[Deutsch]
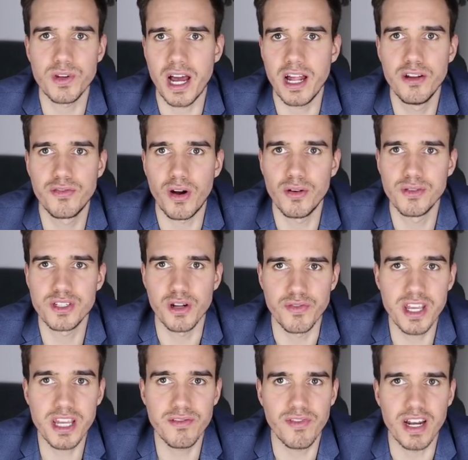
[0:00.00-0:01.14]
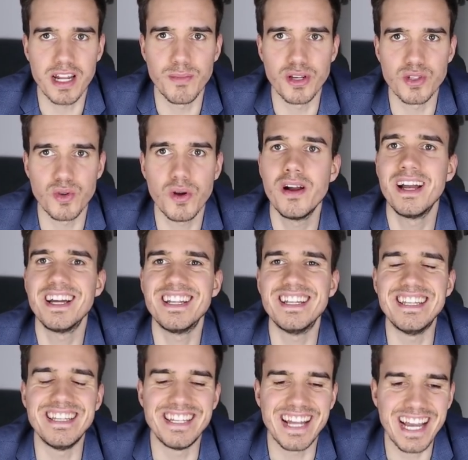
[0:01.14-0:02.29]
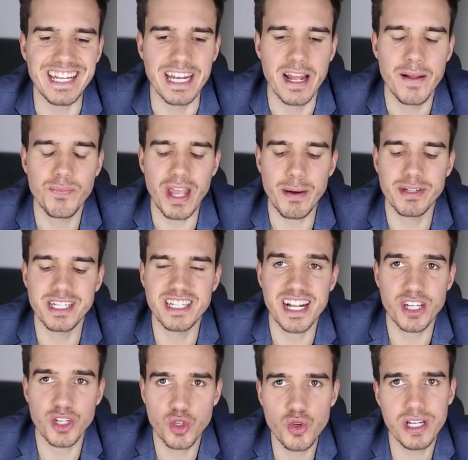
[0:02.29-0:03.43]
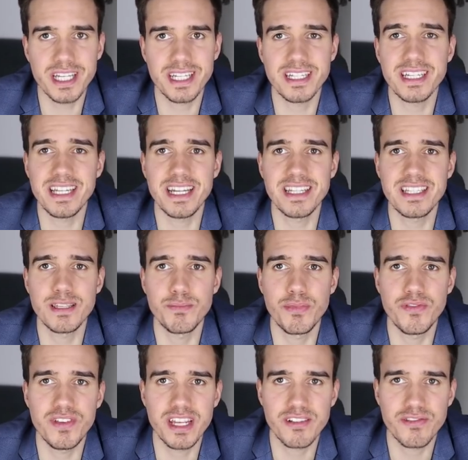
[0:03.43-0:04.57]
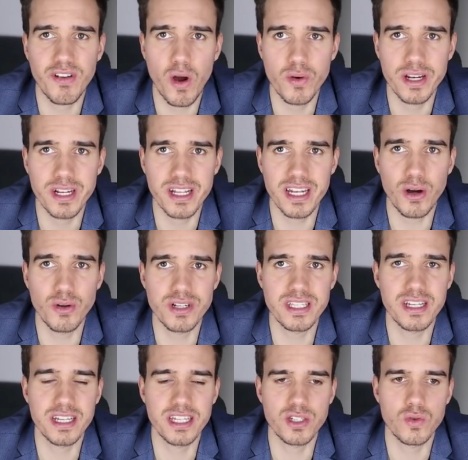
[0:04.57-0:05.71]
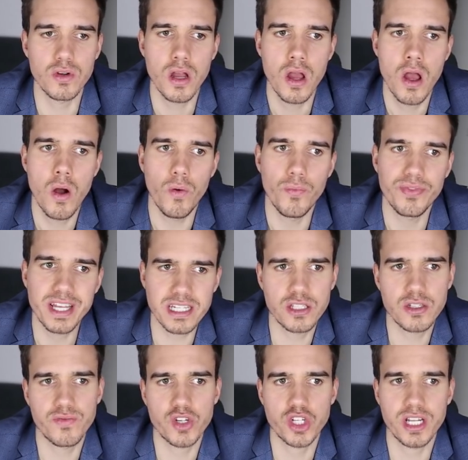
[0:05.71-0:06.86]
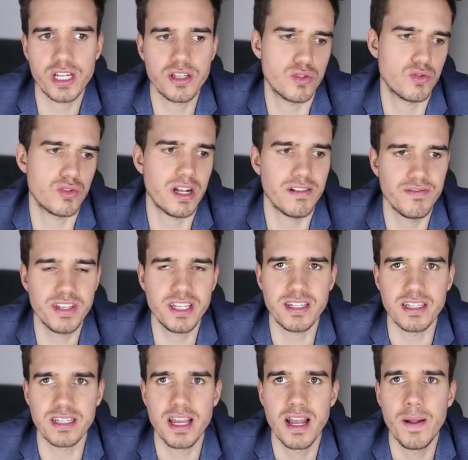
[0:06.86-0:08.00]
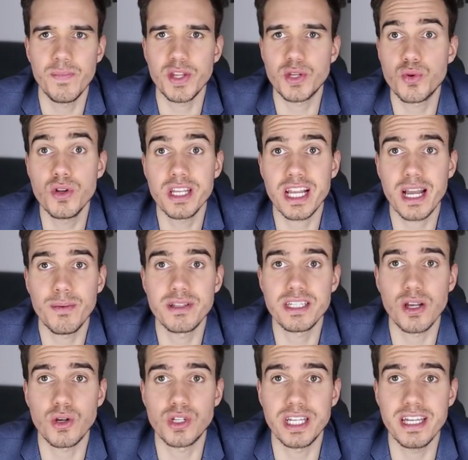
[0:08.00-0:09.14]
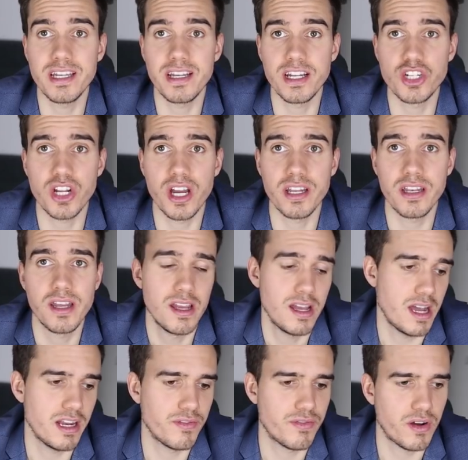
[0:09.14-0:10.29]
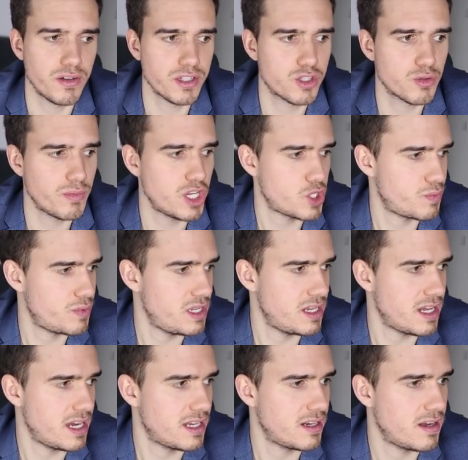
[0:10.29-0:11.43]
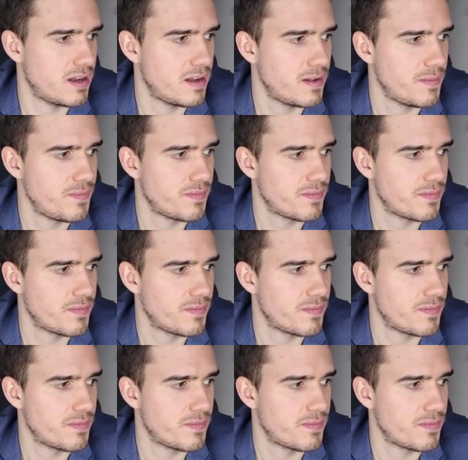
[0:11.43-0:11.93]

und alle Frauen sind auf jeden Fall immer so. Nein, aber die natürliche Tendenz bewegt Frauen in genau diese Richtung und das zu verstehen ist total wichtig. Natürlich kann man sich auch dagegen entscheiden. Eine Frau, die zum Beispiel in einer